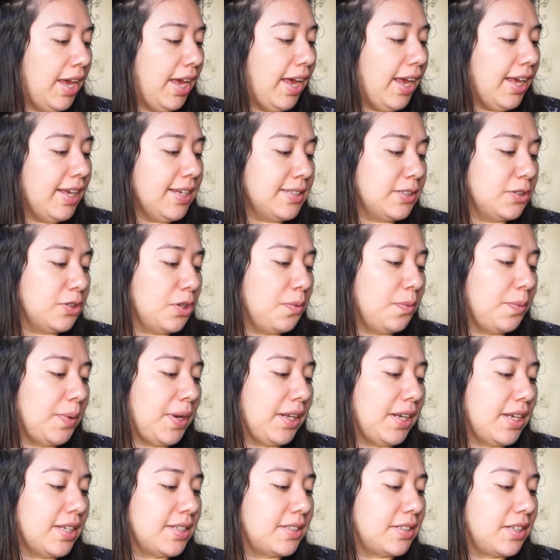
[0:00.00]
Esto
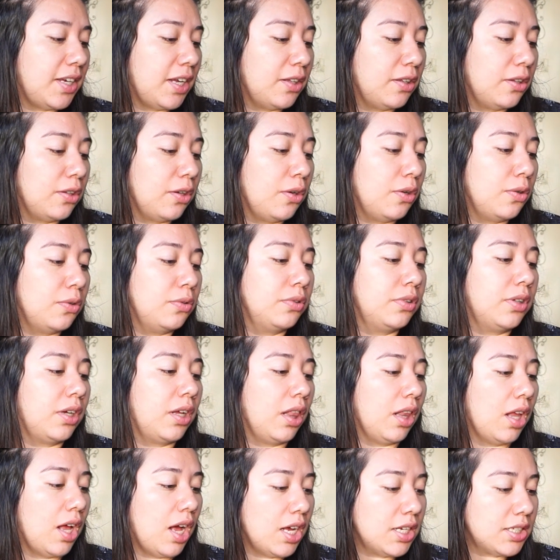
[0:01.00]
viene siendo un
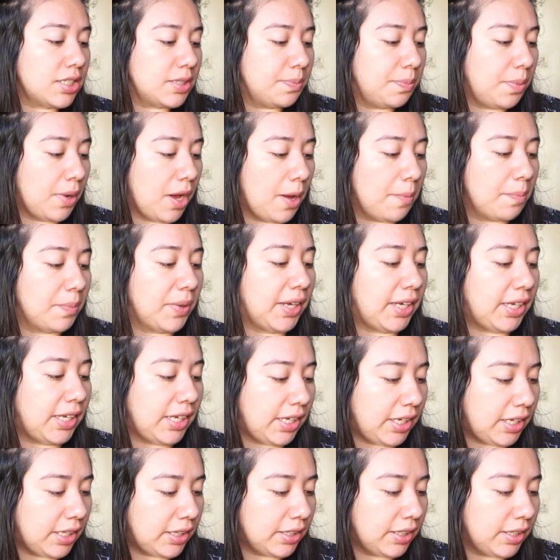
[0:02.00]
Gloss Bomb
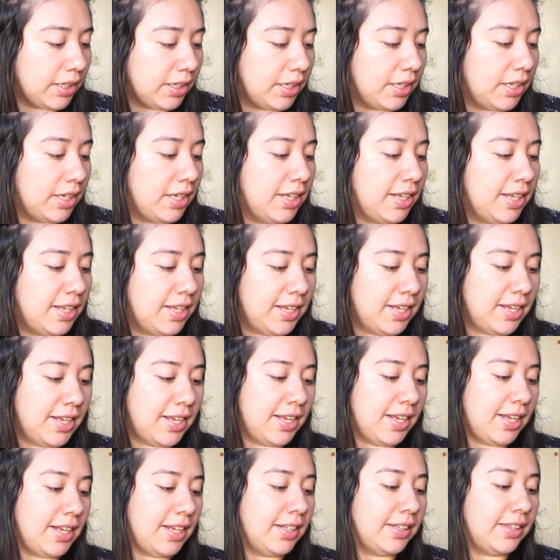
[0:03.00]
Heat.
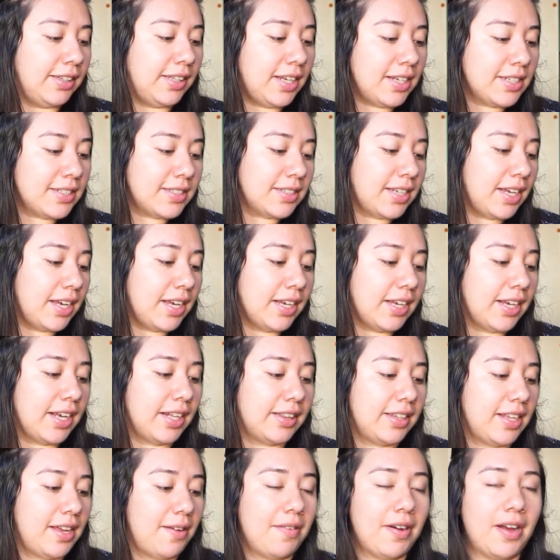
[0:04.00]
Dice que
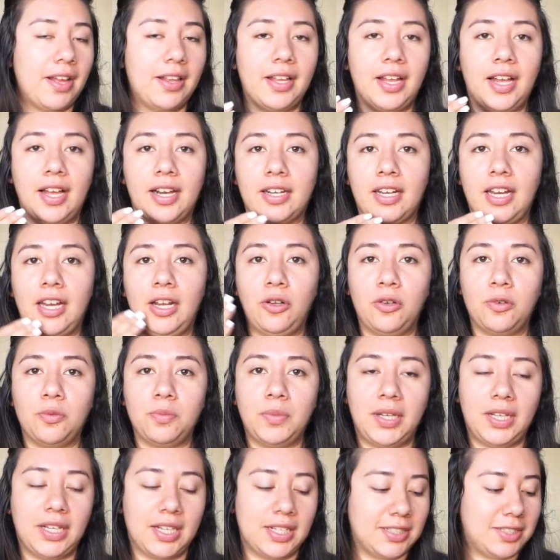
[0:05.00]
te va a dar
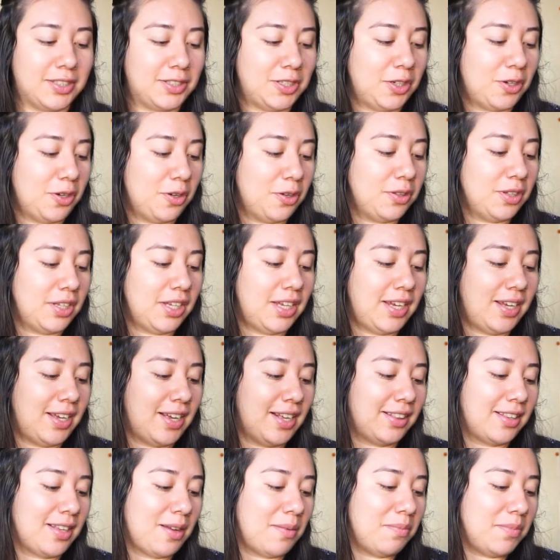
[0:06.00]
iluminación y
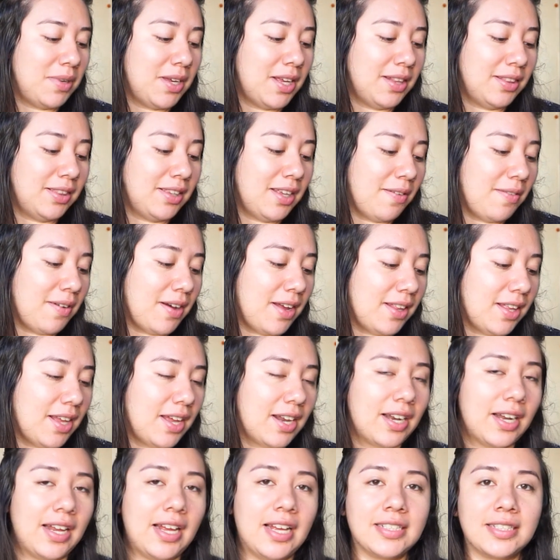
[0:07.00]
que también te va a
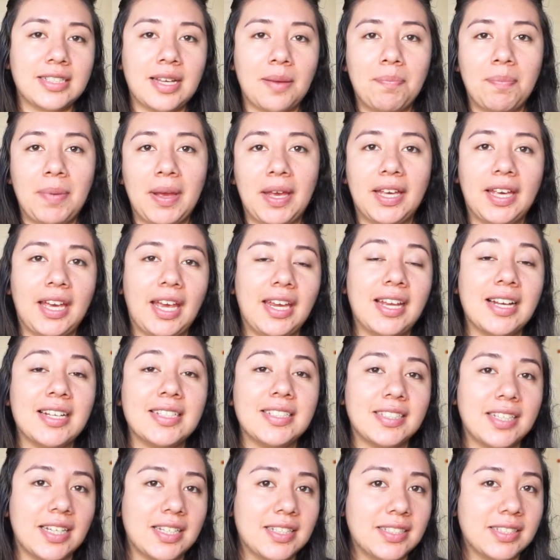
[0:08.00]
dar esa pequeña
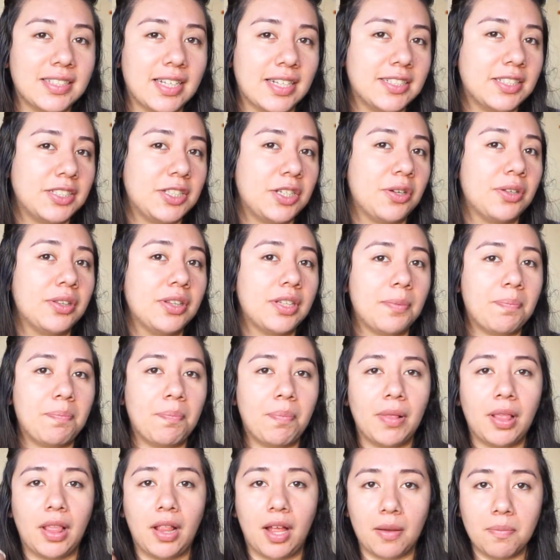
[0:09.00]
sensación de
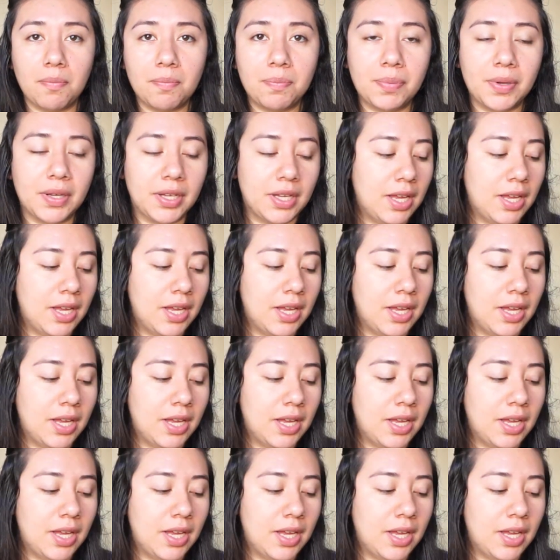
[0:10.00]
plump.